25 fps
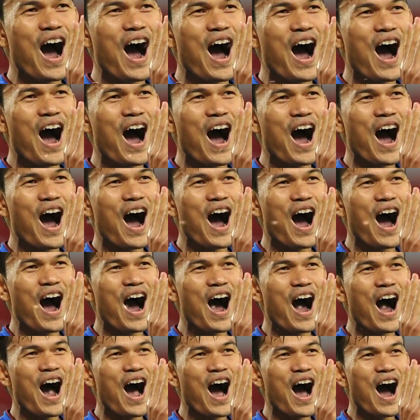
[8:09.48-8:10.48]
วงระยะเว
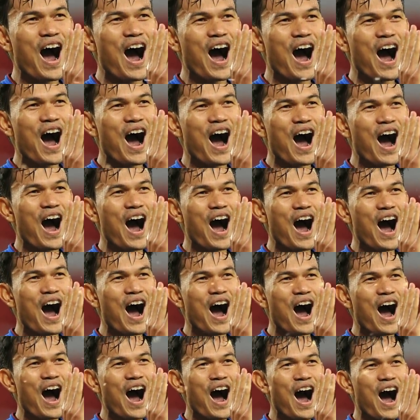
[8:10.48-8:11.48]
ลาเกือบ 10 ปี
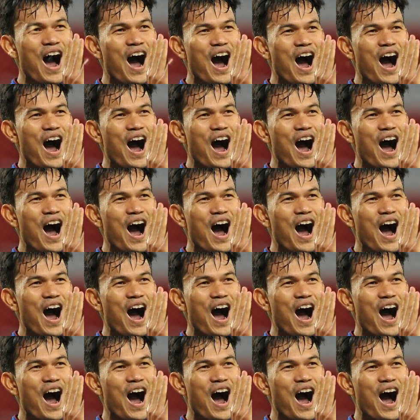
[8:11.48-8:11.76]
ที่ผ่านมา